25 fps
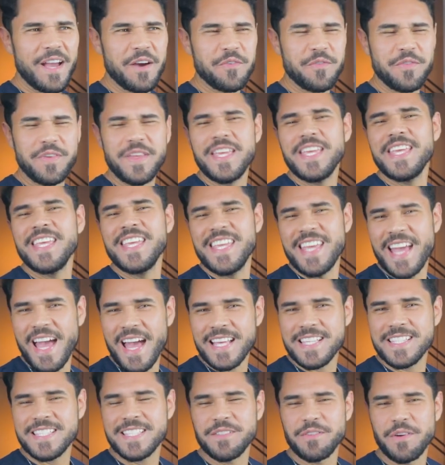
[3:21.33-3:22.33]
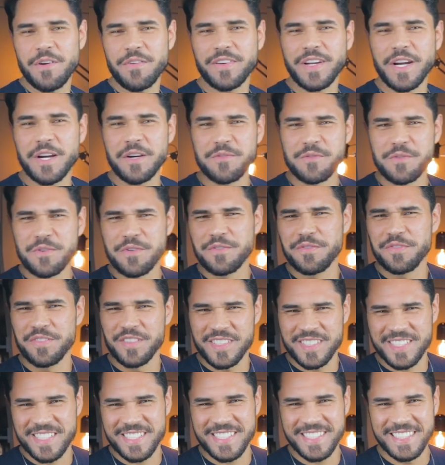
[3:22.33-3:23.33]
eu então vai ficar
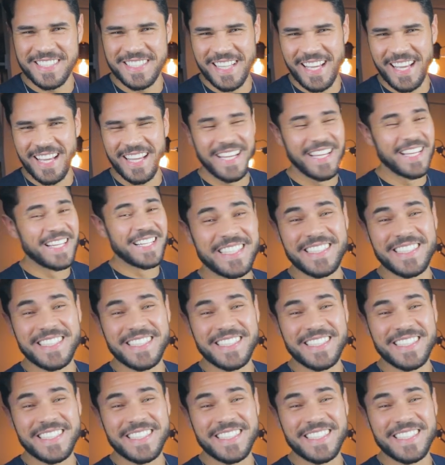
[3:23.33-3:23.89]
roofs né?